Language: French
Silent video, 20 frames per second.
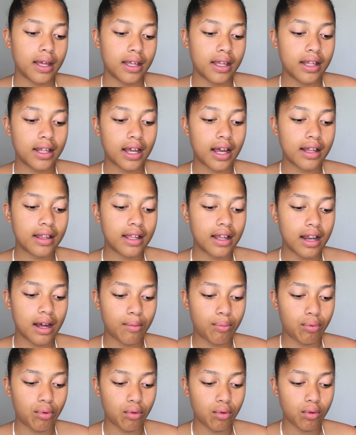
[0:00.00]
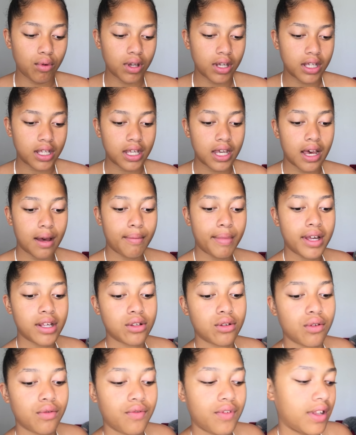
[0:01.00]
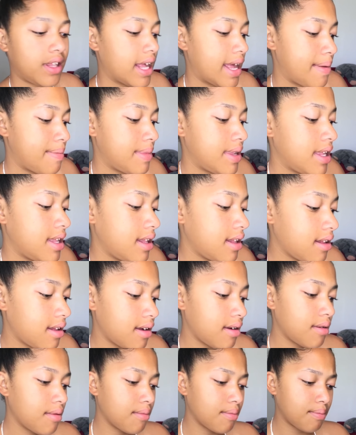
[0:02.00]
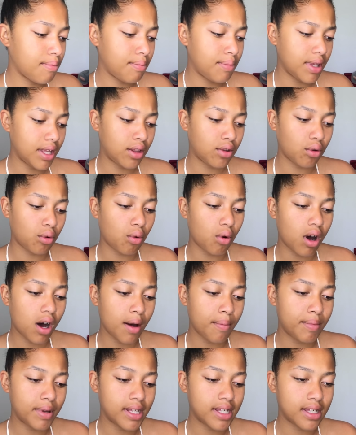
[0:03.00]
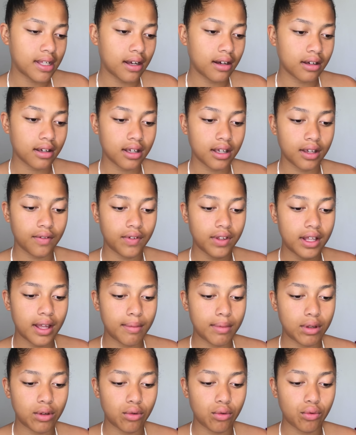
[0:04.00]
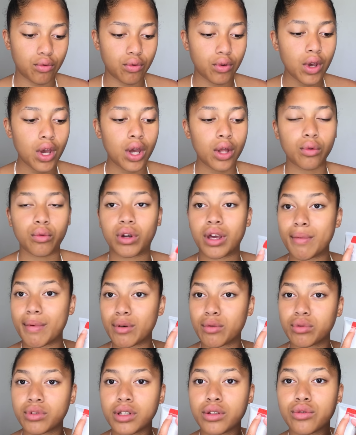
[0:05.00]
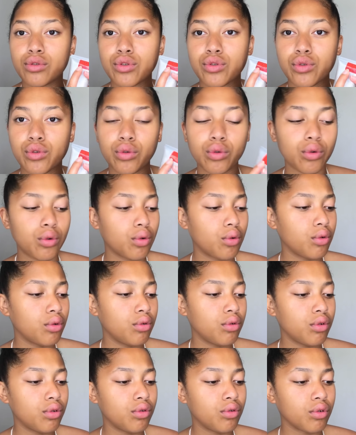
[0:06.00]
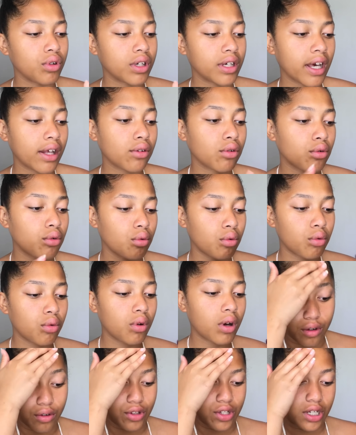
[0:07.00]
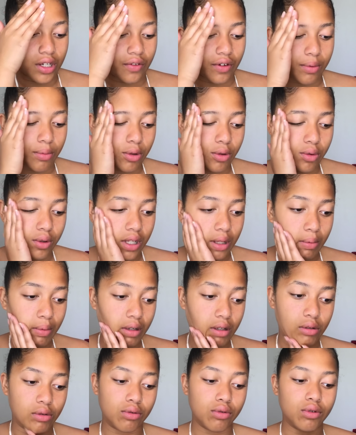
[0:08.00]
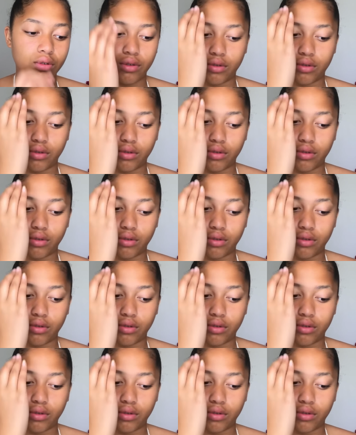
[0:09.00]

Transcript: hydrater la peau et qui est à base de vitamines B3, B5 et vitamine E. Donc elle m'a coûté 2 euros au lieu de 4 euros. On dirait vraiment qu'on applique une,